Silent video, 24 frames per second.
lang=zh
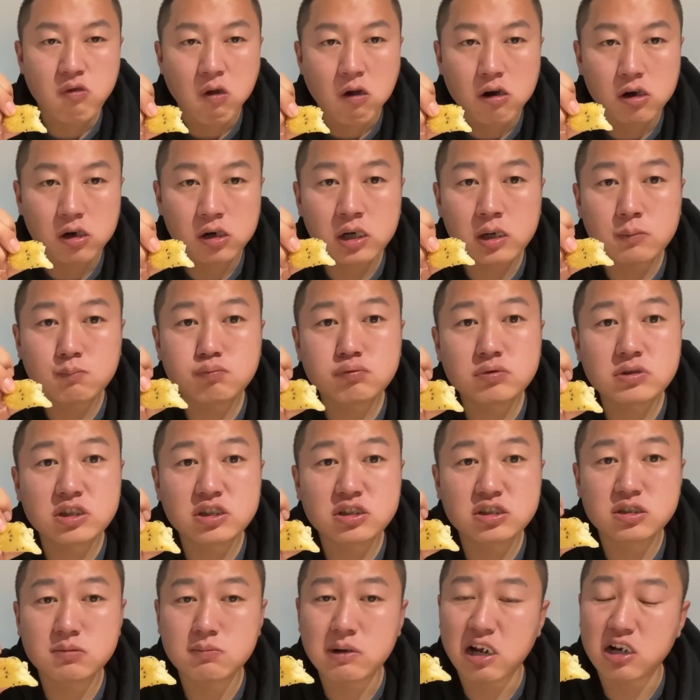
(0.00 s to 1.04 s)
好像不是
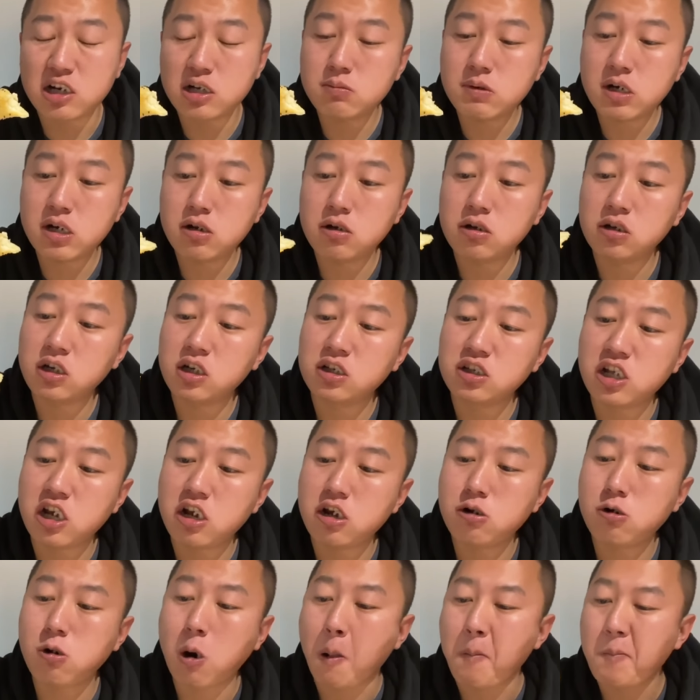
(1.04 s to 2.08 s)
糍粑，里边有点奶
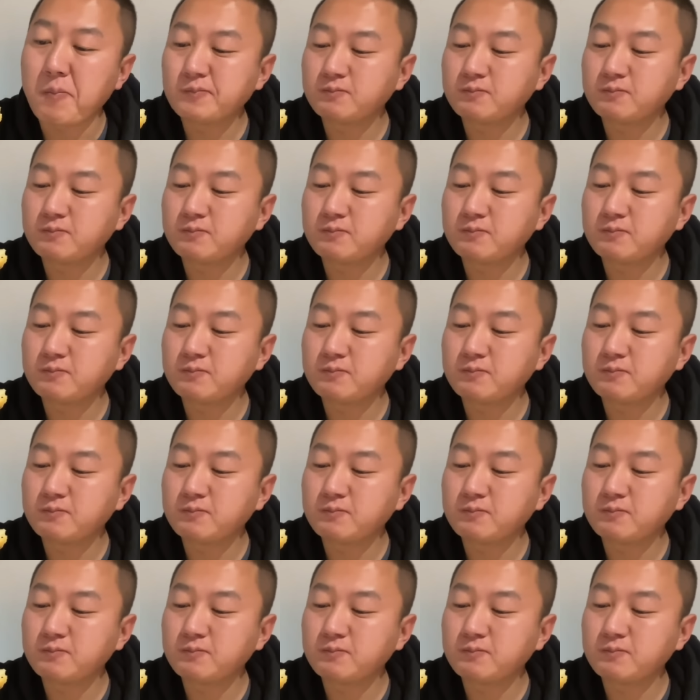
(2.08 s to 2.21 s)
油